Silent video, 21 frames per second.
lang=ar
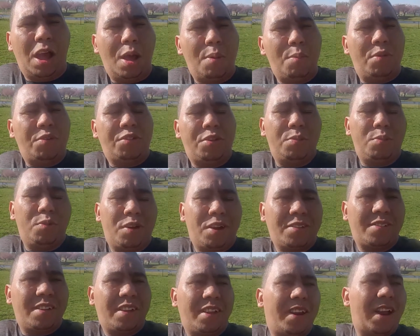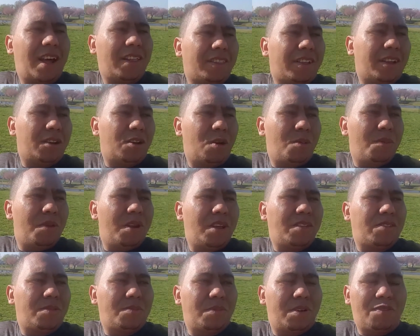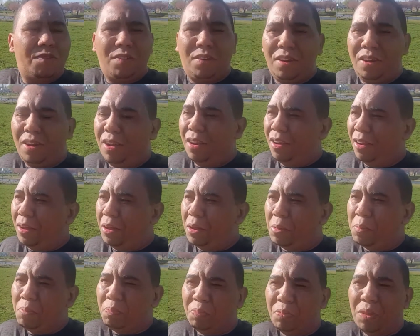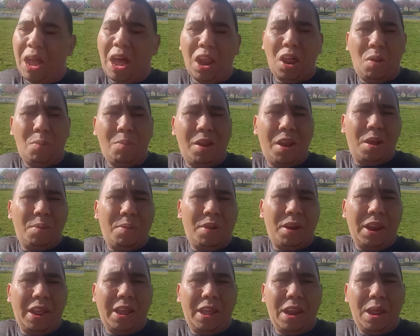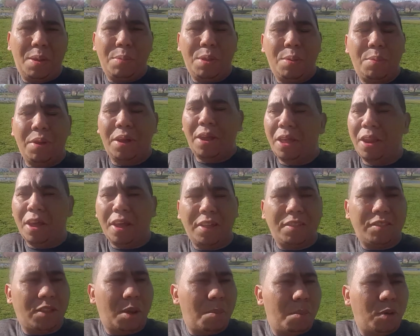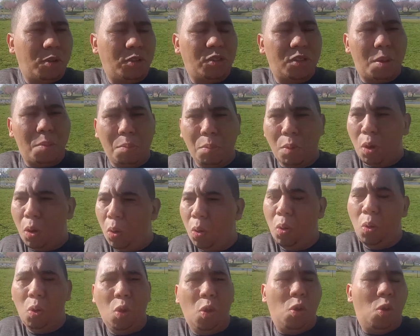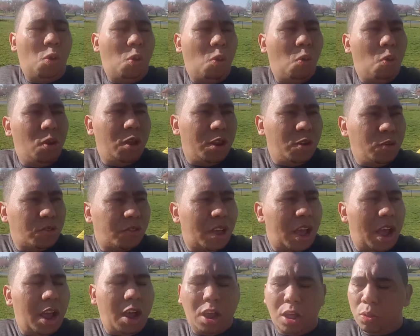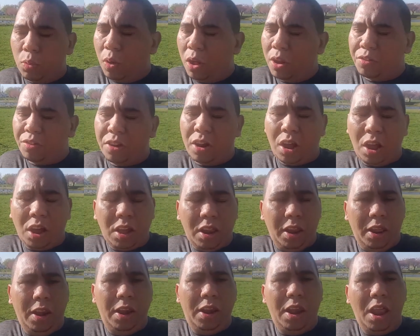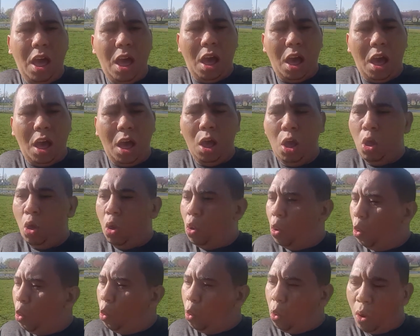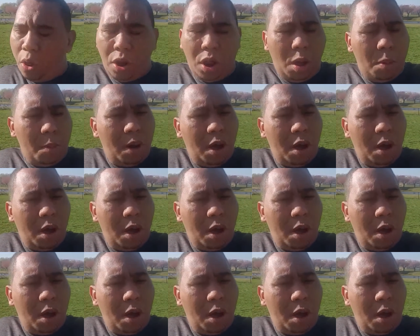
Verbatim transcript: اما شي مراسلين حاطينهم لنا تما في على المنابر الاعلاميه ما كاين غير نضموا نضموا ولنساعد وهذا الشيء راه غير لله وحنا